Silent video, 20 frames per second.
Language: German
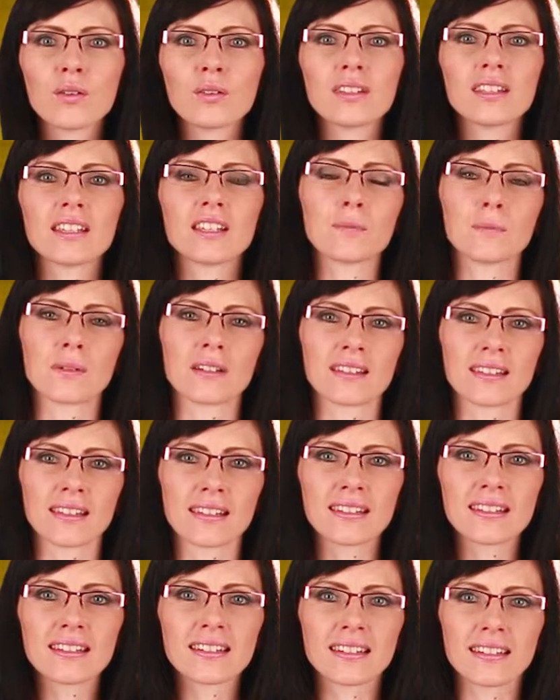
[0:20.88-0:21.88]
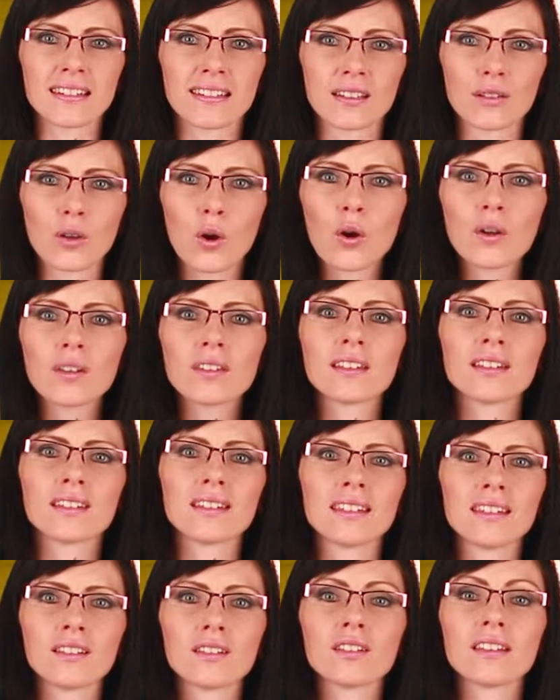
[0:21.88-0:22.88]
und ich präsentiere Ihnen heute
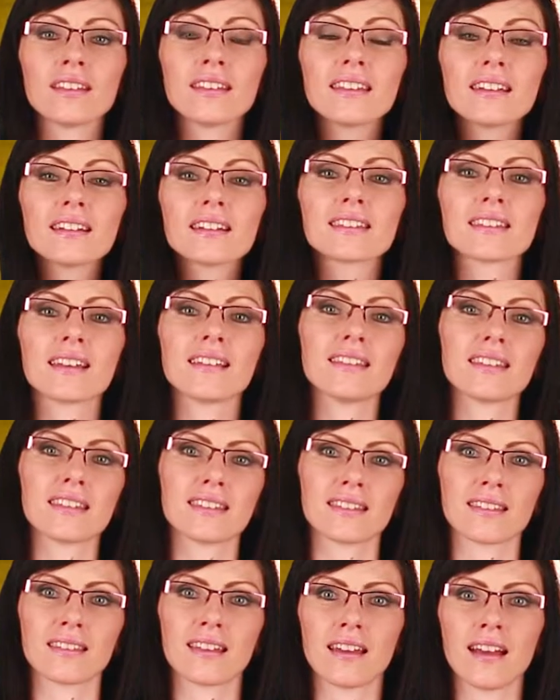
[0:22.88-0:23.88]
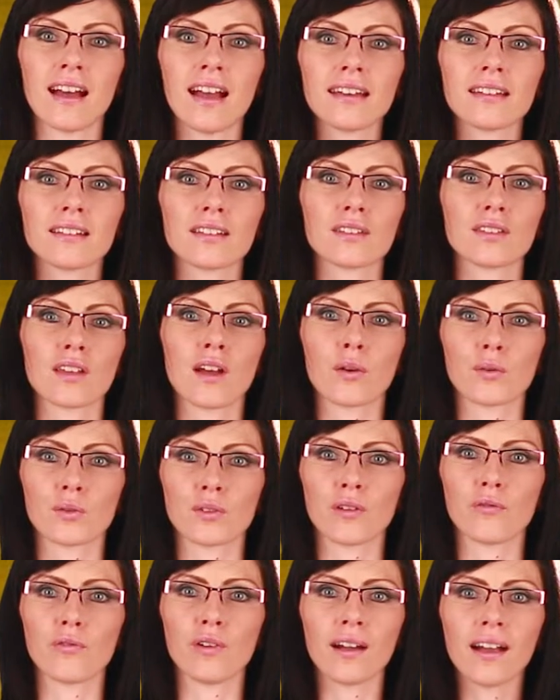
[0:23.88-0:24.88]
die interessantesten Ereignisse aus
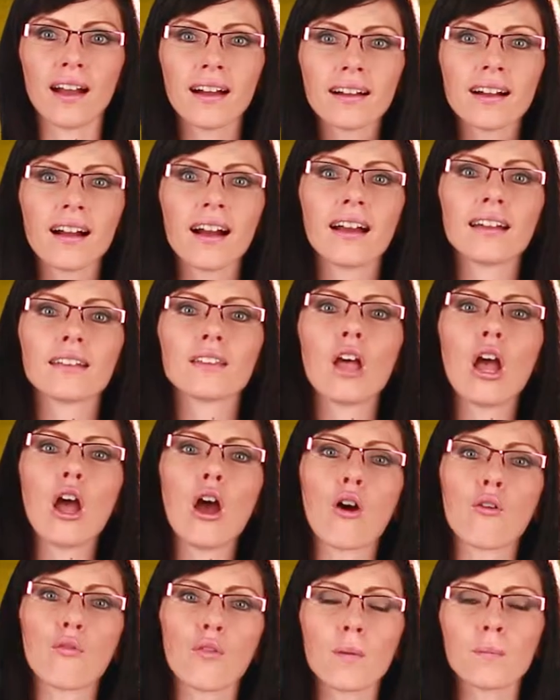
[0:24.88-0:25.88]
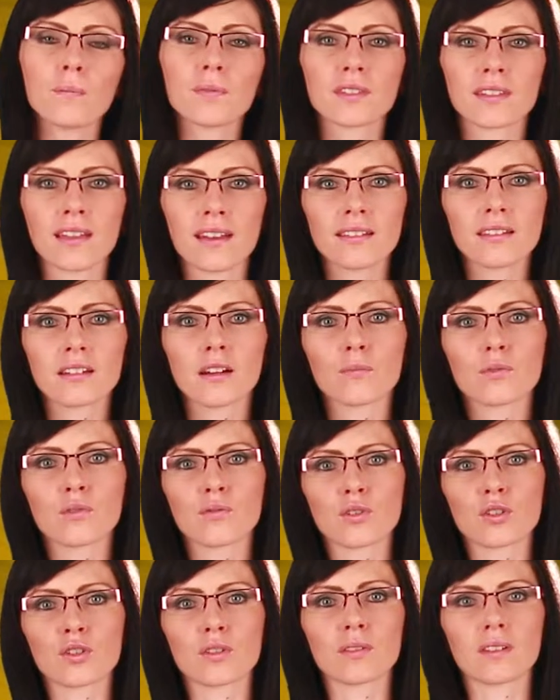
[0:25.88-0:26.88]
der Vergangenheit vom Zeitraum
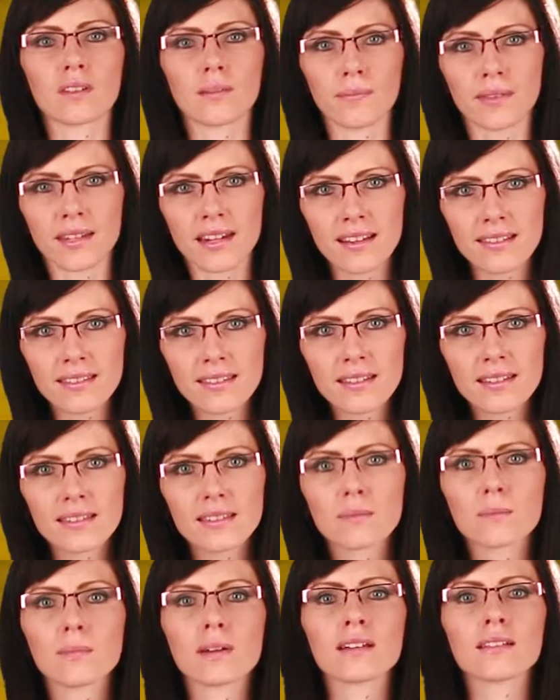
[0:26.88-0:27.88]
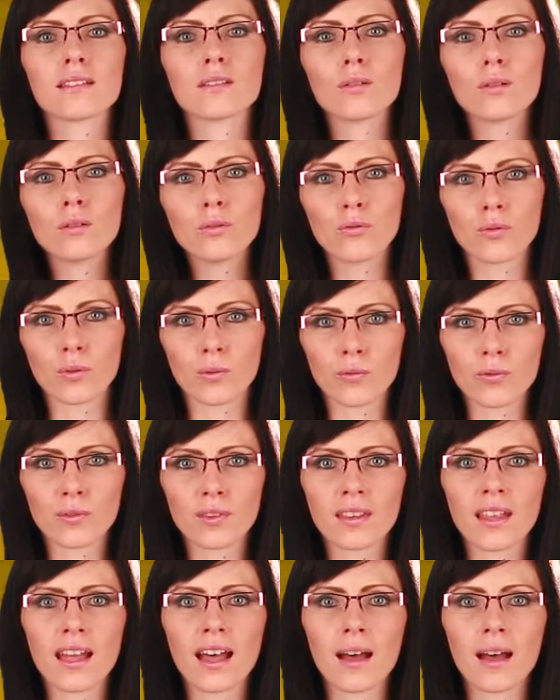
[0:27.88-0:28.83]
zwischen dem 30. März und 5.